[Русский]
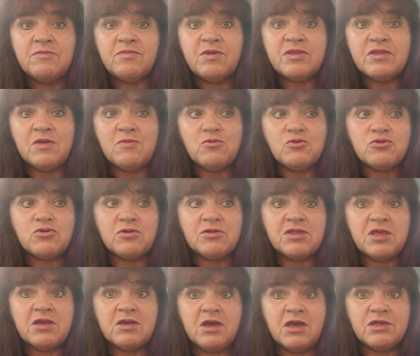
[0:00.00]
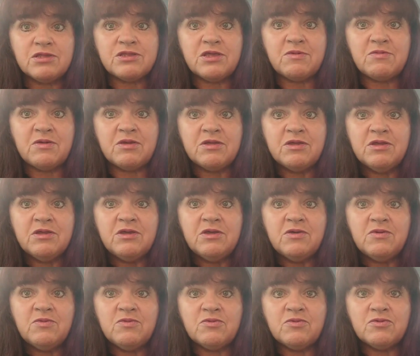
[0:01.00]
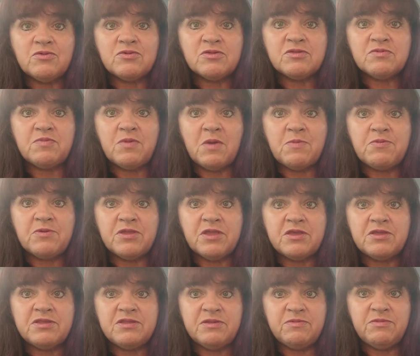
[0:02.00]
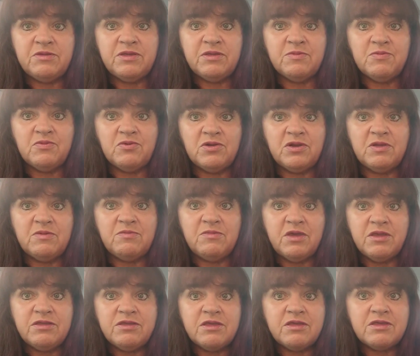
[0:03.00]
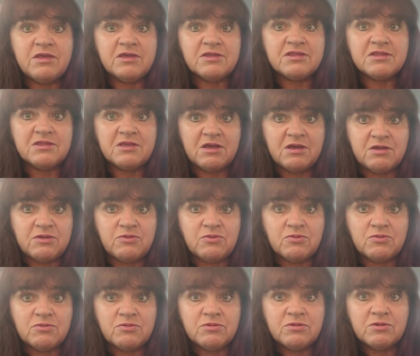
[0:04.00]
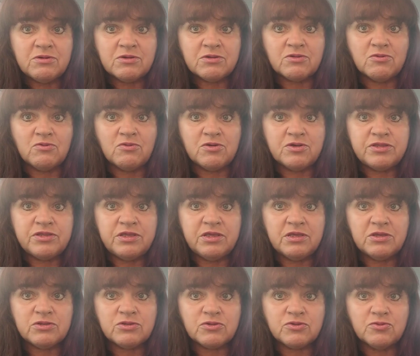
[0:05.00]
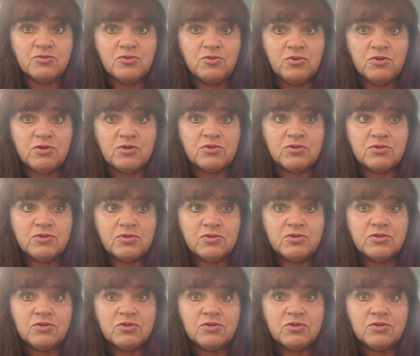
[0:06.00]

Потому что за каждого э, с папиной семьи более-менее я знаю, кто где, что,